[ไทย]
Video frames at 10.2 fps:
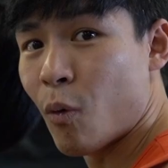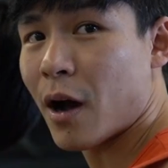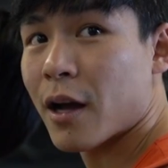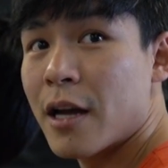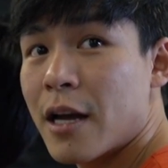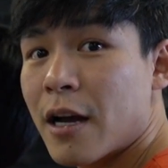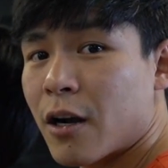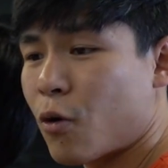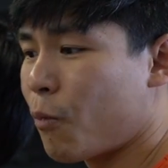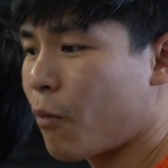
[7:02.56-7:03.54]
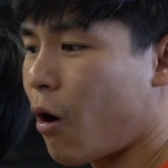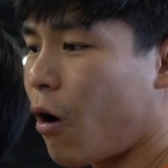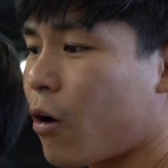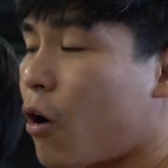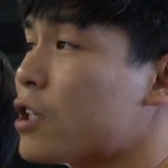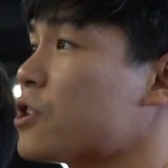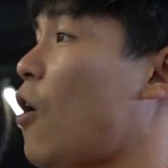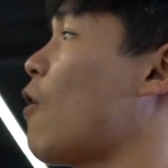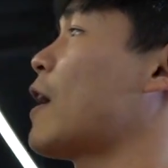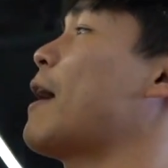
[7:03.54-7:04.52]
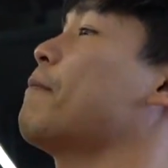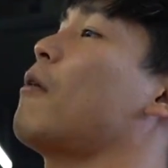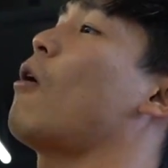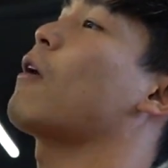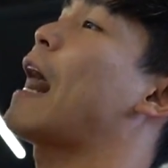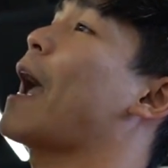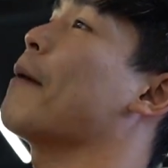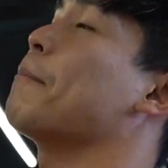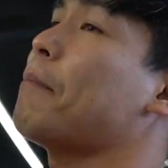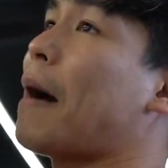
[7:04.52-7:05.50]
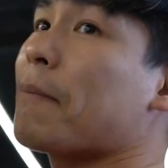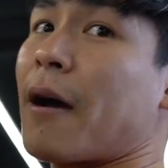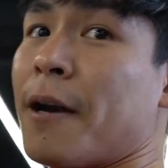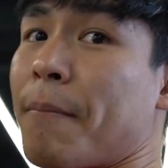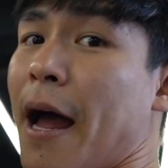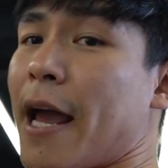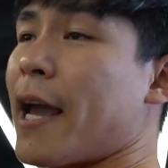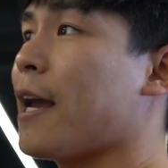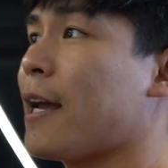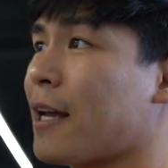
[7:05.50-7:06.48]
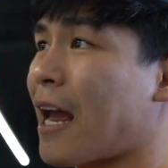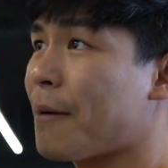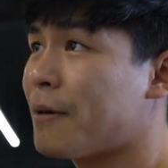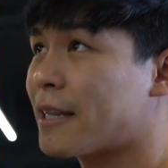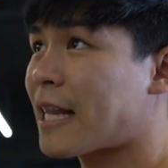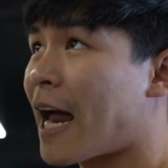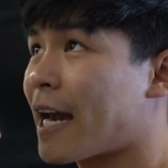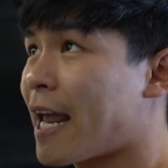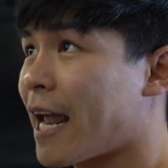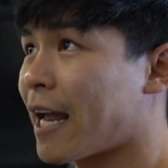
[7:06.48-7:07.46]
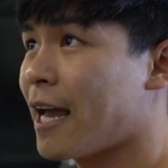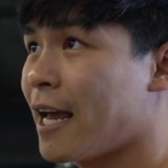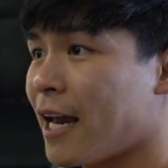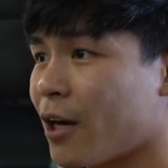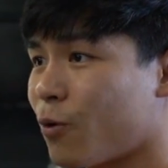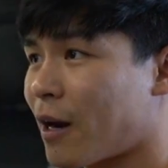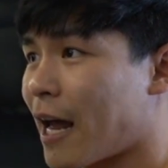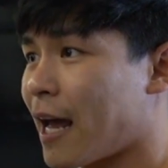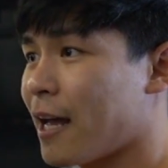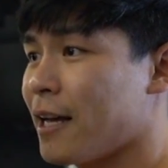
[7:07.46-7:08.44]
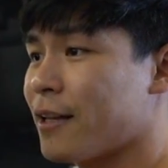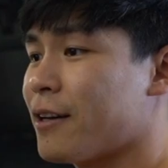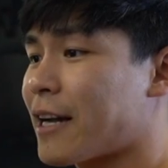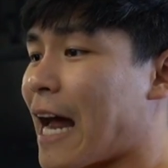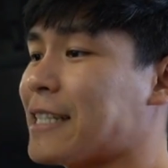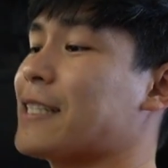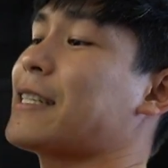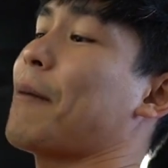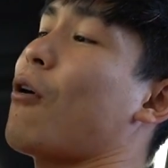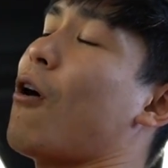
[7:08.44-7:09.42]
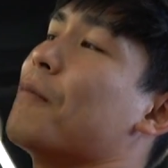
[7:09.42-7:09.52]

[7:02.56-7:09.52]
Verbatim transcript: พวกกลุ่มของข้อ2นะครับ ออกแรงปั๊บขึ้นไปให้เพื่อนต้านเองดูนะฮะซึ่งการจะจับข้อ